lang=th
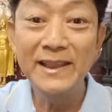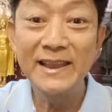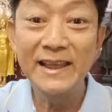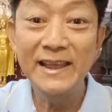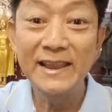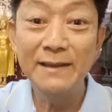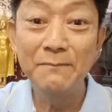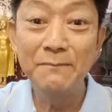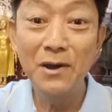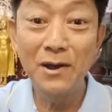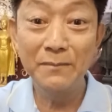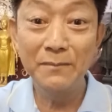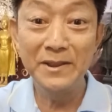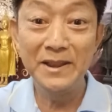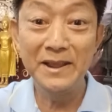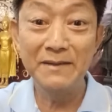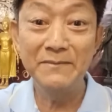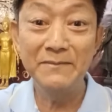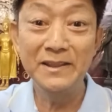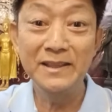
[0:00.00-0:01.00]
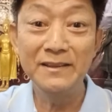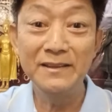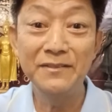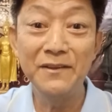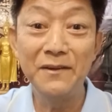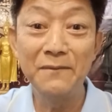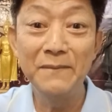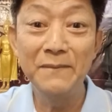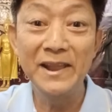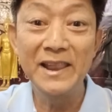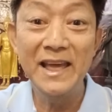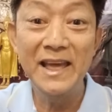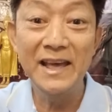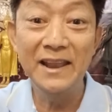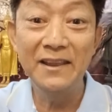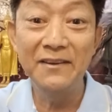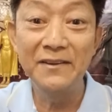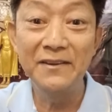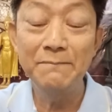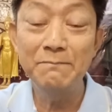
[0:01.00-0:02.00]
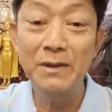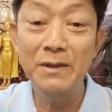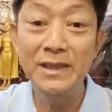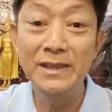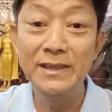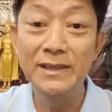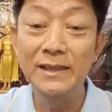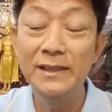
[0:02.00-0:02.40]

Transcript: นั้นนะหม้อใบนั้นมันตั้ง สองพันห้าร้อย ปี